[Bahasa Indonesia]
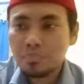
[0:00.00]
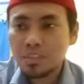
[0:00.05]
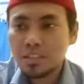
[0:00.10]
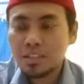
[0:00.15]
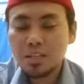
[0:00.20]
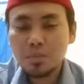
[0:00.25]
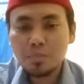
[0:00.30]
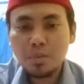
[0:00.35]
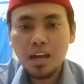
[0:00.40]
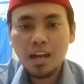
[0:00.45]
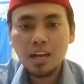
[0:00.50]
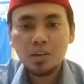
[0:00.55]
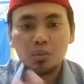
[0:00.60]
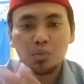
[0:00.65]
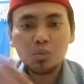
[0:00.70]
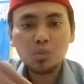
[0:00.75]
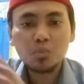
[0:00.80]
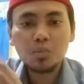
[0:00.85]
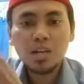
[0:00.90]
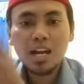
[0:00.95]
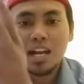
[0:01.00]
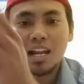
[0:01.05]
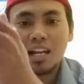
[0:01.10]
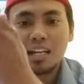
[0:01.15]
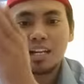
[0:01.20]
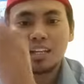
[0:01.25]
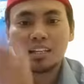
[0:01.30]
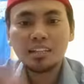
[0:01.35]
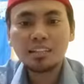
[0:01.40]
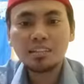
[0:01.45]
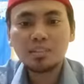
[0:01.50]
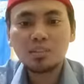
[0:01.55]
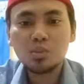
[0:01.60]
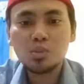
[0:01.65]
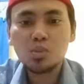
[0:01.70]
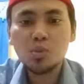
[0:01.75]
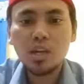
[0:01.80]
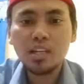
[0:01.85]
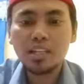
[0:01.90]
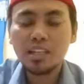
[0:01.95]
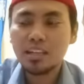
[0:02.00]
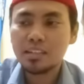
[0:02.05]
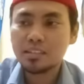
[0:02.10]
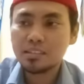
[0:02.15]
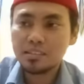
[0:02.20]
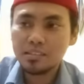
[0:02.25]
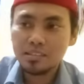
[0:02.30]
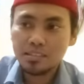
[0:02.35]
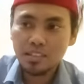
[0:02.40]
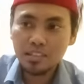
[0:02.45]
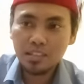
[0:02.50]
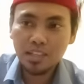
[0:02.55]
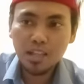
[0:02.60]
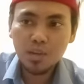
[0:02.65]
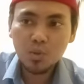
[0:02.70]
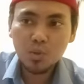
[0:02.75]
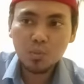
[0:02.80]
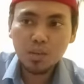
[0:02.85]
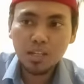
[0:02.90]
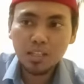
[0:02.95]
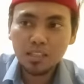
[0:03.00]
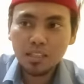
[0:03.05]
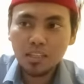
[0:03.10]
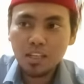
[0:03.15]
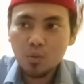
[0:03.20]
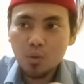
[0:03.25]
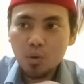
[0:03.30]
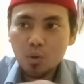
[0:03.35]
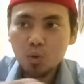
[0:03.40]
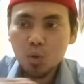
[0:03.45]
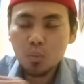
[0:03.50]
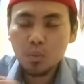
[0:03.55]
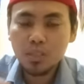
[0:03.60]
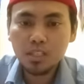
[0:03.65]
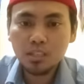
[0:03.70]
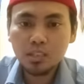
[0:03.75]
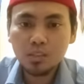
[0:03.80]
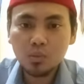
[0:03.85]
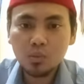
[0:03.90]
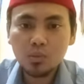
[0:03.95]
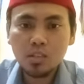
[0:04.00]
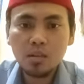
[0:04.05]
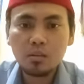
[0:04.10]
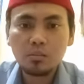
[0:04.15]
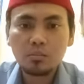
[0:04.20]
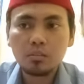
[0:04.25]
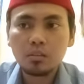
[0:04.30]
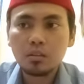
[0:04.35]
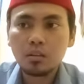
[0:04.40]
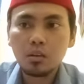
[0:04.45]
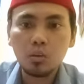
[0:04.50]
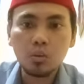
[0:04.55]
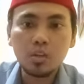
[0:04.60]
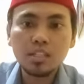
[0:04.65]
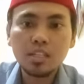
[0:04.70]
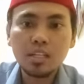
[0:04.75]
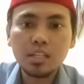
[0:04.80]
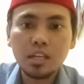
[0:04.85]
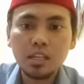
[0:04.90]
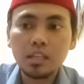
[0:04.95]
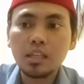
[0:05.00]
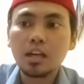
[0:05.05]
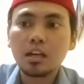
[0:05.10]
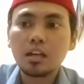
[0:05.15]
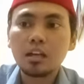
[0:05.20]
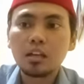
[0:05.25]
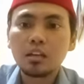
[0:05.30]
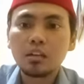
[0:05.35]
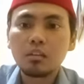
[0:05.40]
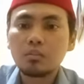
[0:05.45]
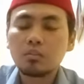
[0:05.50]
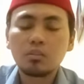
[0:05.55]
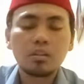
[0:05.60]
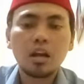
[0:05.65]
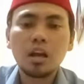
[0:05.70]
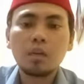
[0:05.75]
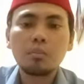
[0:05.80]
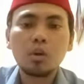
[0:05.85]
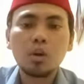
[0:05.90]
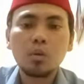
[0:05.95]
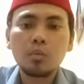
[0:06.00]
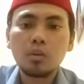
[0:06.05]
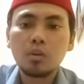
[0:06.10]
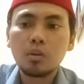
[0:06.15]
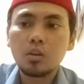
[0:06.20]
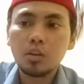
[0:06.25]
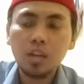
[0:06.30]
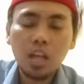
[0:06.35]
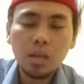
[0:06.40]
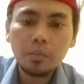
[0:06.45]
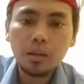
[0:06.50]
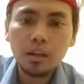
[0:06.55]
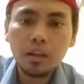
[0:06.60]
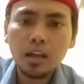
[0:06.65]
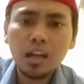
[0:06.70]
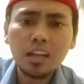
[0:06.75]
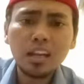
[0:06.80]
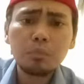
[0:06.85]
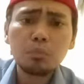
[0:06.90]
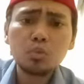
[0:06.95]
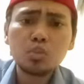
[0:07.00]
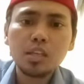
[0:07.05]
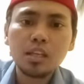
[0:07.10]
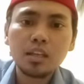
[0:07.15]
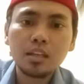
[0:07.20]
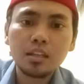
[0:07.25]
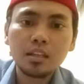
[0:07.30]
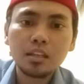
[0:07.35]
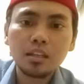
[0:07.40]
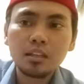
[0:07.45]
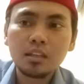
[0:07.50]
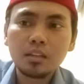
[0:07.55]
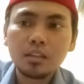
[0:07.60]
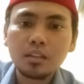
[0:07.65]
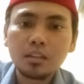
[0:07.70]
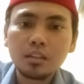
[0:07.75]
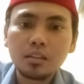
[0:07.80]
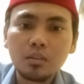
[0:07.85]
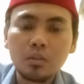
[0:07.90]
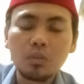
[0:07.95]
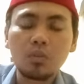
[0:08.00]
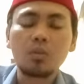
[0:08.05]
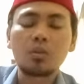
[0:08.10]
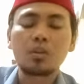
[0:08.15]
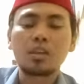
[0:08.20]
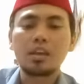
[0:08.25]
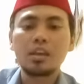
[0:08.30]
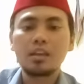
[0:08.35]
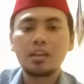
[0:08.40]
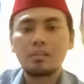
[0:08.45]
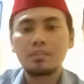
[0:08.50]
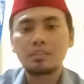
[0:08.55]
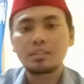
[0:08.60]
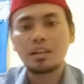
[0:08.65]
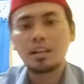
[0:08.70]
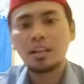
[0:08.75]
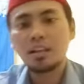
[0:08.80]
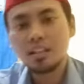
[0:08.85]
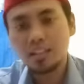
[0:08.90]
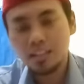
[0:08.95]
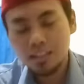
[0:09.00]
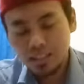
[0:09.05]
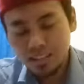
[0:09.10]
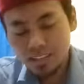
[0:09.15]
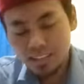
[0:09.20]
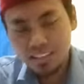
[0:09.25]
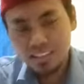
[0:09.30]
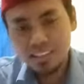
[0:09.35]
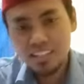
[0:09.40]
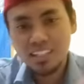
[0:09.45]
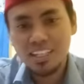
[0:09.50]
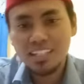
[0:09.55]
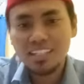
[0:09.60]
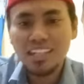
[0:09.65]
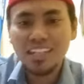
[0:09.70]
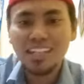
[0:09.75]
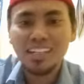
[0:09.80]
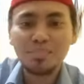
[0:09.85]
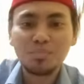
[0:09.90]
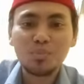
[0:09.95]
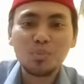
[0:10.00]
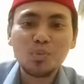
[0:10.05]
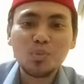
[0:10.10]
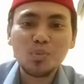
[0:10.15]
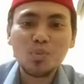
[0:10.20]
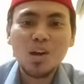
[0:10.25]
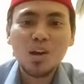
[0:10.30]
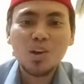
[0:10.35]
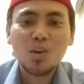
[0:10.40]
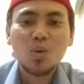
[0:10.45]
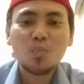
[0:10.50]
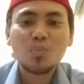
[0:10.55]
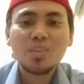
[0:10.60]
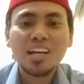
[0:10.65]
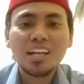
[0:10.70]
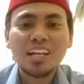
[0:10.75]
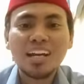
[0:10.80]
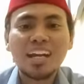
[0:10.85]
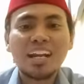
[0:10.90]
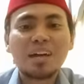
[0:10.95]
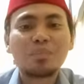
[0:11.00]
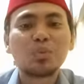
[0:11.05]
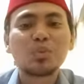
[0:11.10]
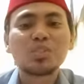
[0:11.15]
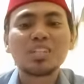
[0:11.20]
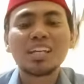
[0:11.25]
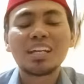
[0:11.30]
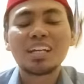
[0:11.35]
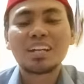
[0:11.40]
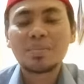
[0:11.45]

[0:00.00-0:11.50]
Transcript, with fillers: di depan untuk mengarahkan tujuannya setelah aku berhenti di warung kopi tertentu dia lu di sini tak iya nggak ngomong ya, kenapa ada musik oke nggak masalah kita cari warkop yang nggak ada musik